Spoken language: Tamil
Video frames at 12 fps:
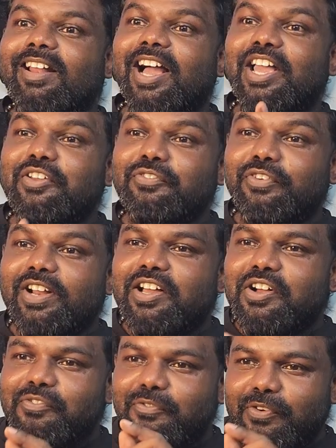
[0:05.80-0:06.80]
லைஃப்ல
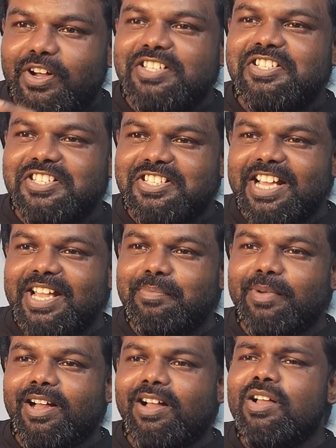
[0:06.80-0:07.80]
ஃபர்ஸ்ட்
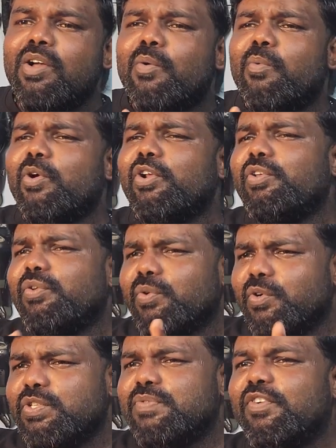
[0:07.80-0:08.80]
டைமா ஒரு
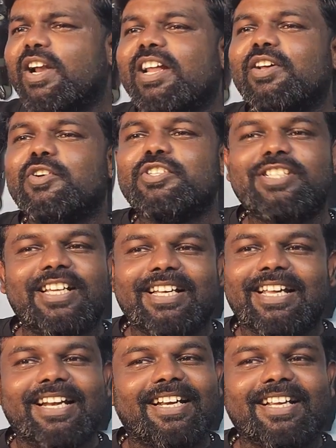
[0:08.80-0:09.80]
யூஸ்ஃபுல்லான கொஸ்டினை
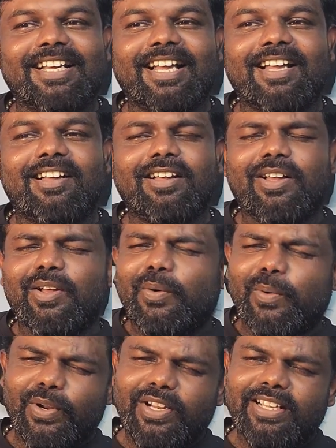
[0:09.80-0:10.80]
கேட்டிருக்க
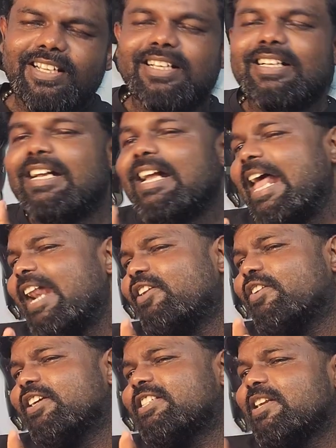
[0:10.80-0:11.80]
ஒரு
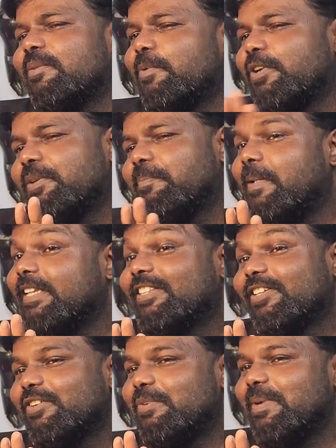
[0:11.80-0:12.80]
கால்குலேஷனை போட்டு
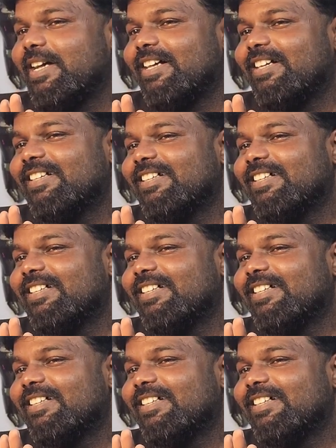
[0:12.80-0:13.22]
பார்த்துருவோமா